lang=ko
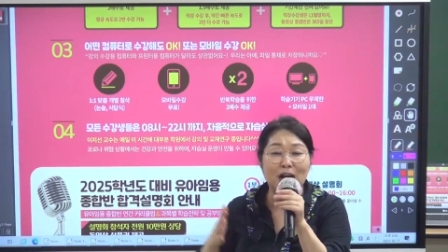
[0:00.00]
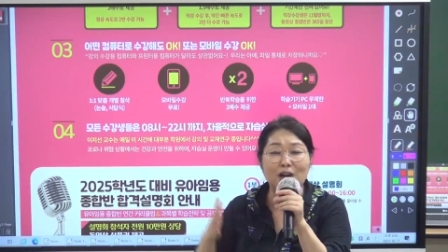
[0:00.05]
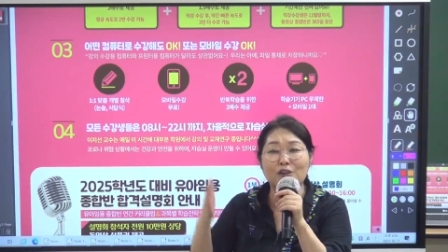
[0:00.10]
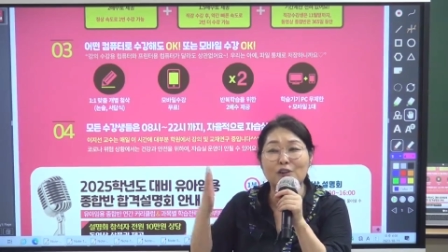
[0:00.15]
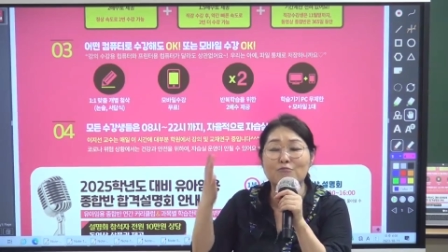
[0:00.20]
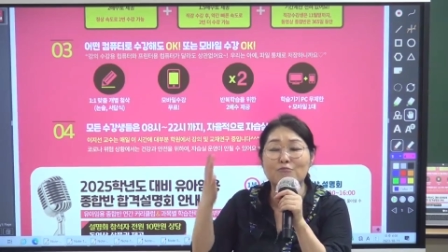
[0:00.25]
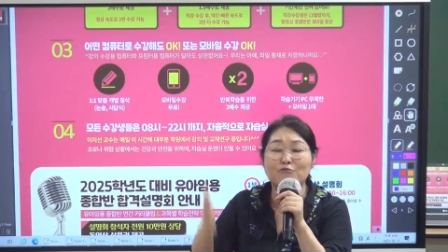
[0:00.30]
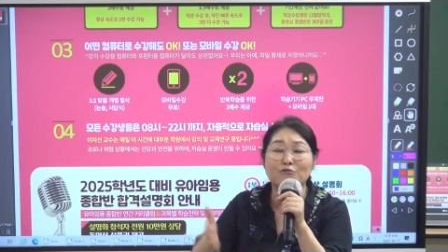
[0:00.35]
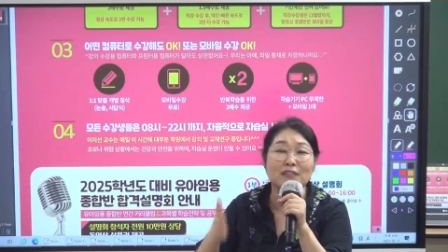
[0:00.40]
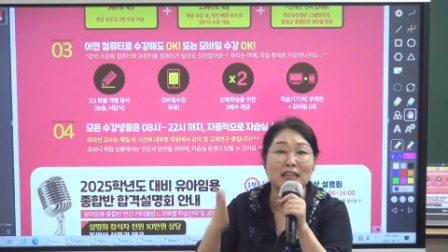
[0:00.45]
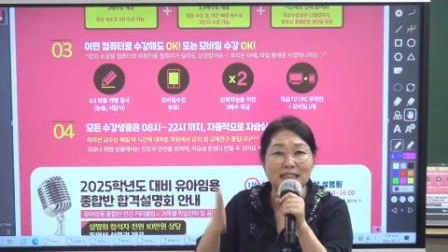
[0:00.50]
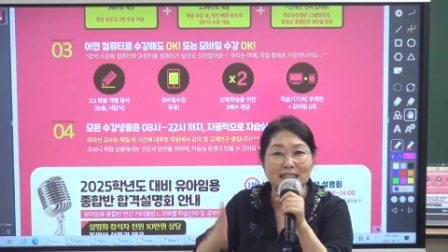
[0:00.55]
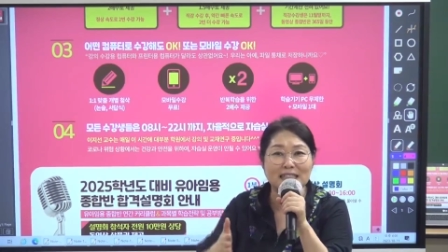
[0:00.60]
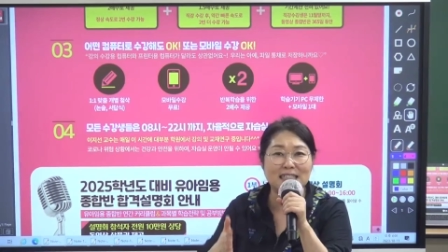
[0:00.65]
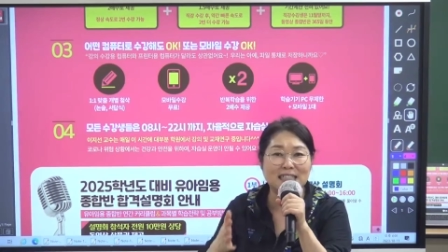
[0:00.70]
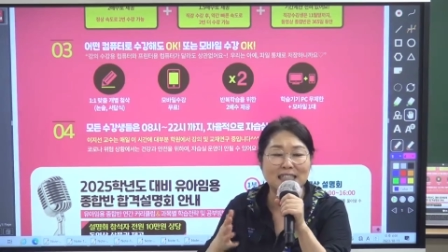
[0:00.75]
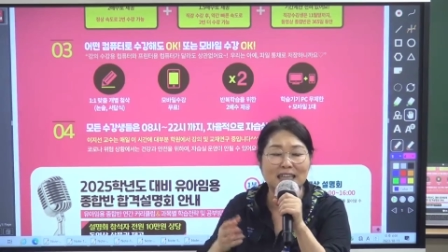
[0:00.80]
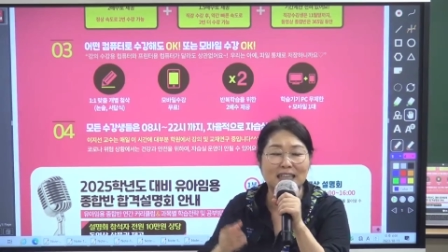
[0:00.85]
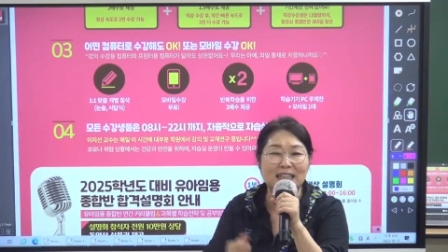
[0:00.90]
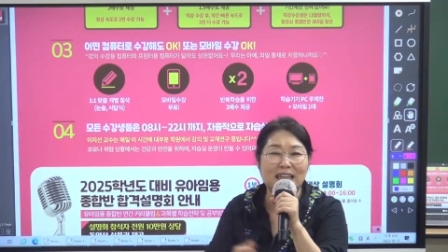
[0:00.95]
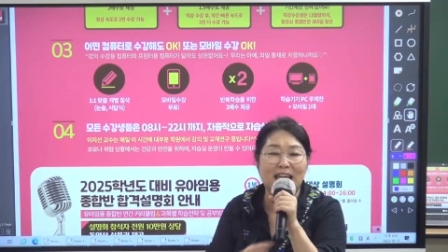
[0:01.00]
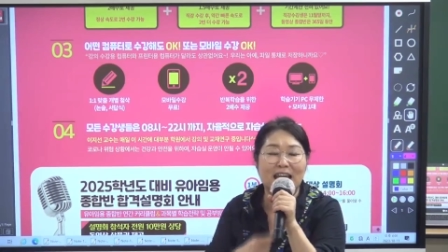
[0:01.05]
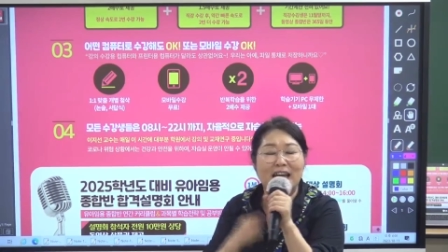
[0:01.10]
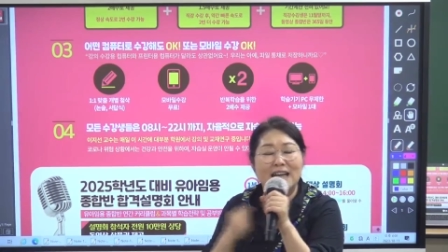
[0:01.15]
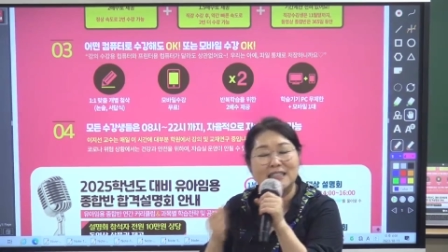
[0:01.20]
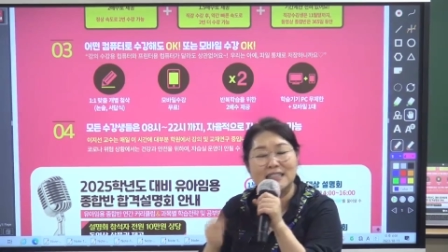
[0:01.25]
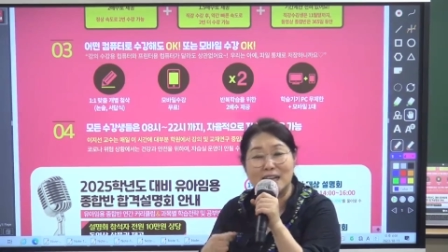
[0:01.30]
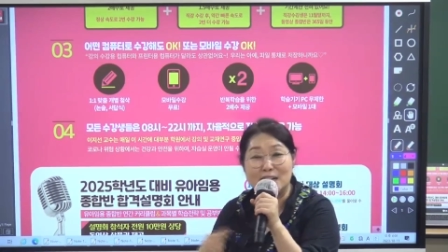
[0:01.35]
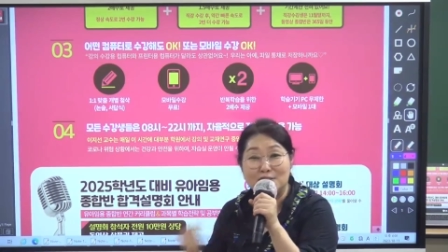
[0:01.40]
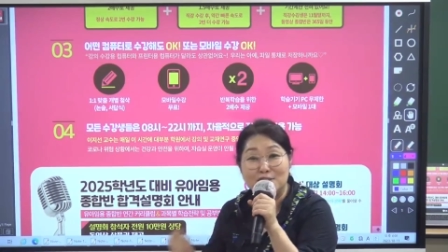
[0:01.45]
학원 문 닫을 시간
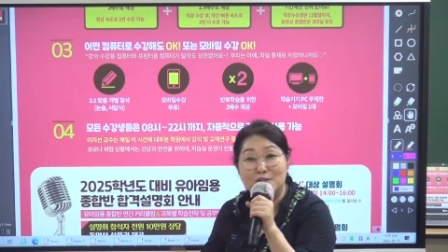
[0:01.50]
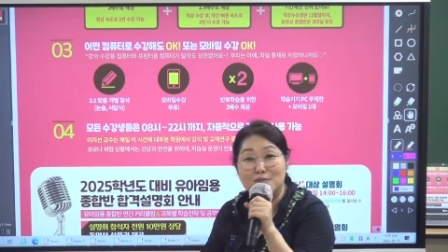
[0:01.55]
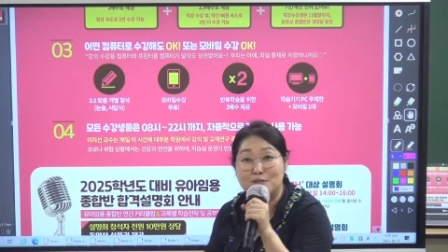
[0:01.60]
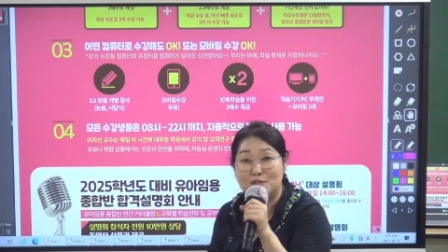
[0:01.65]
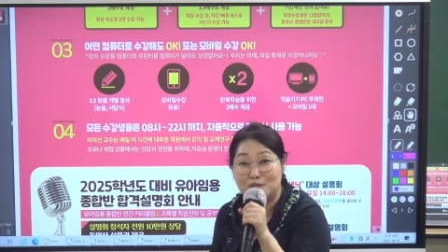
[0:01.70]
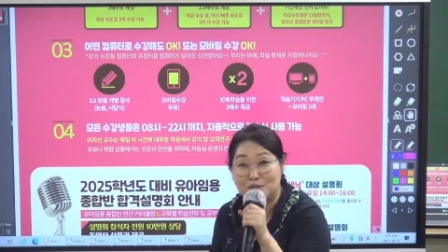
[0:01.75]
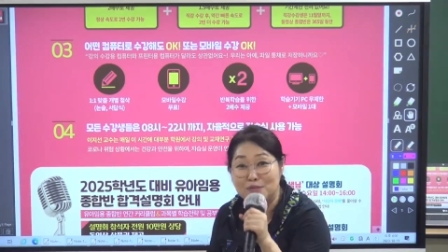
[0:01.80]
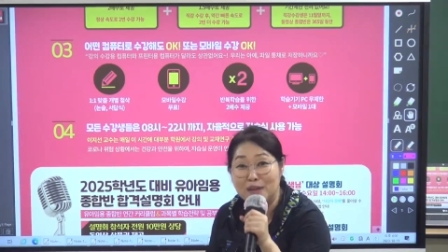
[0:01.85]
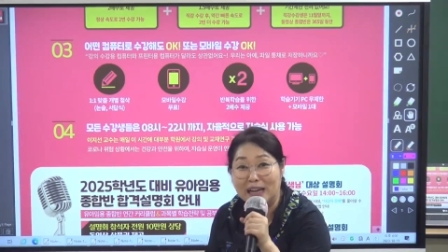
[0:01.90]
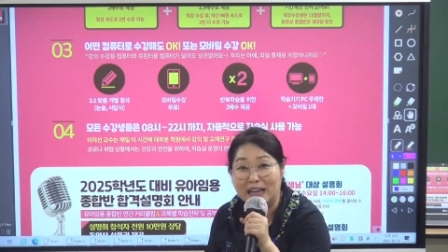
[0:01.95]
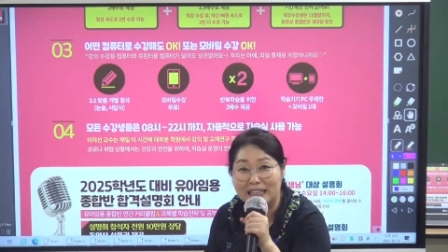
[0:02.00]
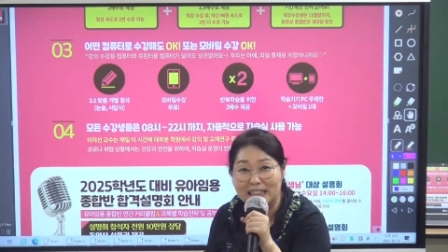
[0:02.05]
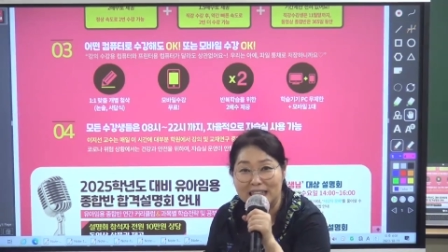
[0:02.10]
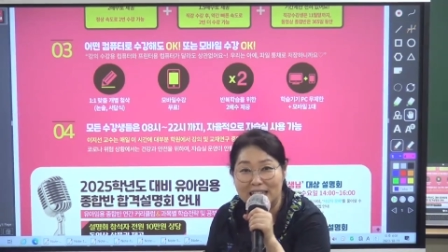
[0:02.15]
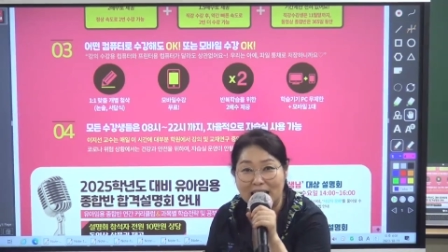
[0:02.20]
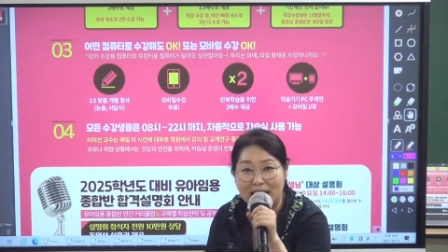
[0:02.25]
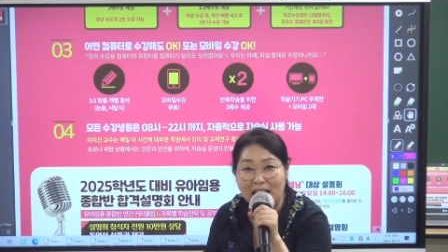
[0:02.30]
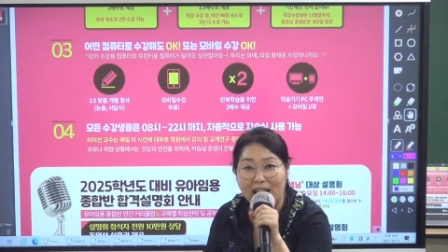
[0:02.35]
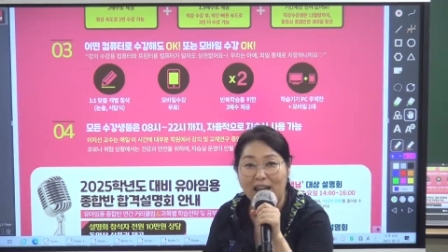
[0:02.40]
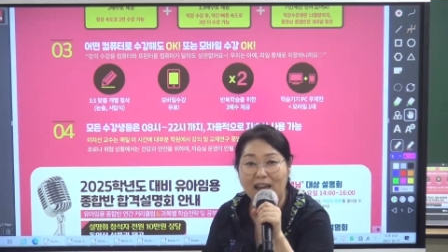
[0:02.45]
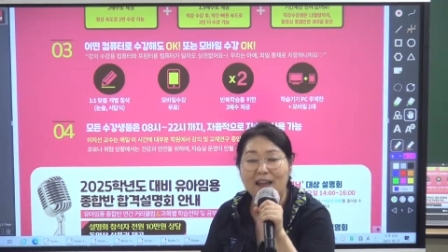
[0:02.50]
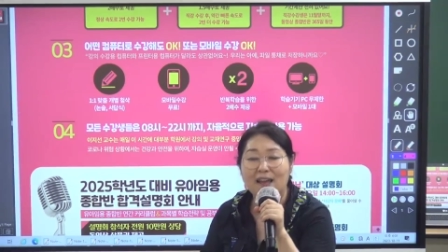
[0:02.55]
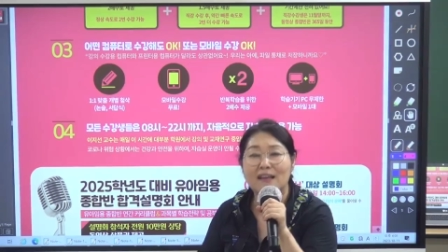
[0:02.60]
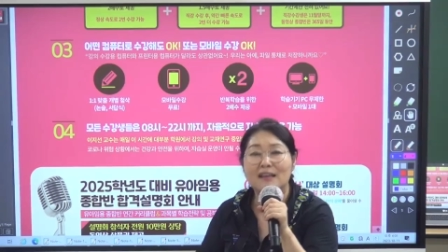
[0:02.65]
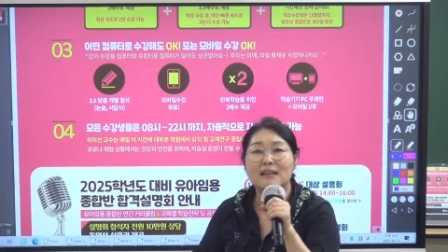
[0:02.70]
돼야 이제 할 수 없이 집에 가는데